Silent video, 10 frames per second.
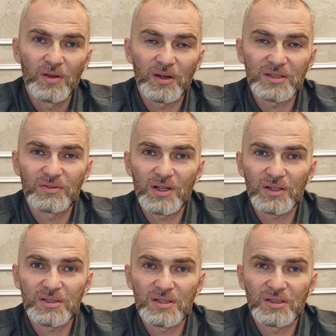развал
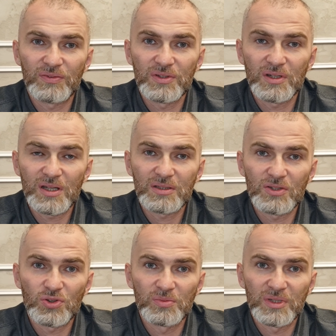Российской Федерации,
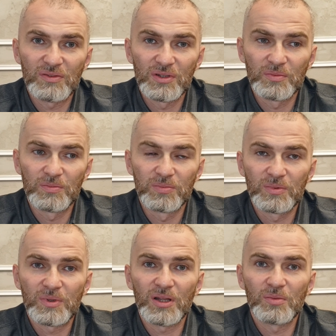о чем заявил
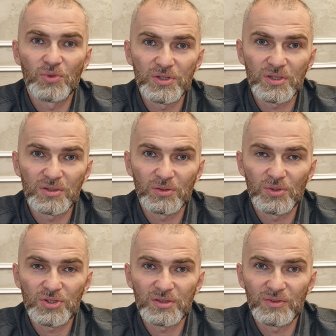Коломойский,
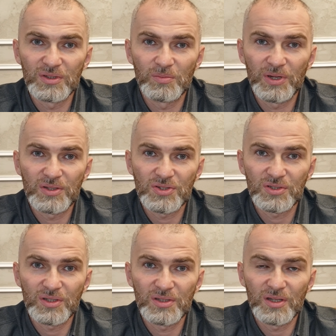такой сейчас видный
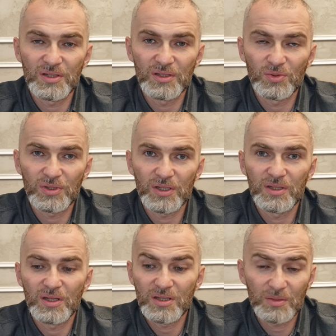политический деятель на
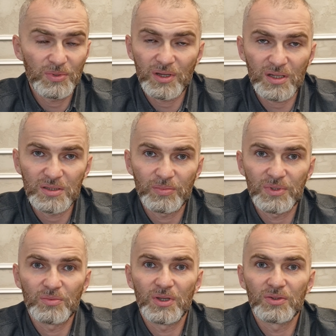Украине. Они это прекрасно
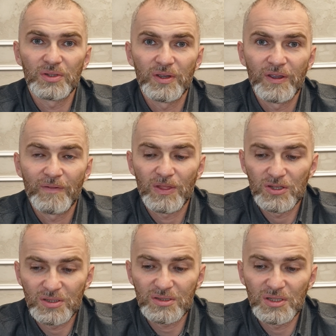понимают.
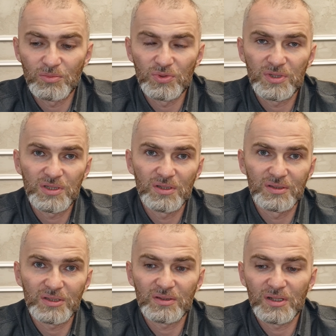Естественно, они будут все силы и
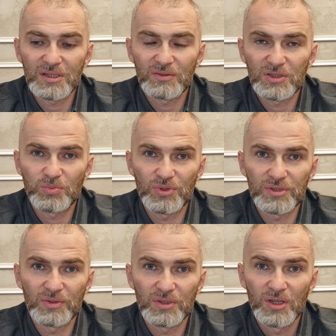средства для этого
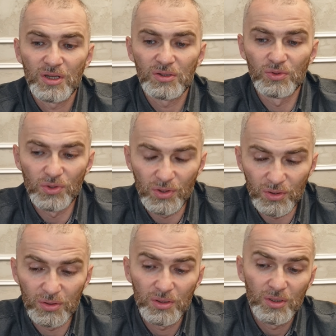использовать.
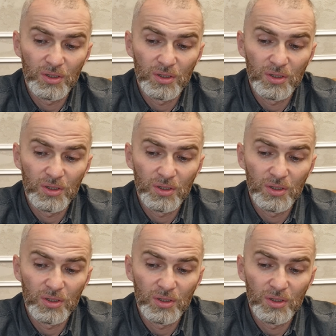Но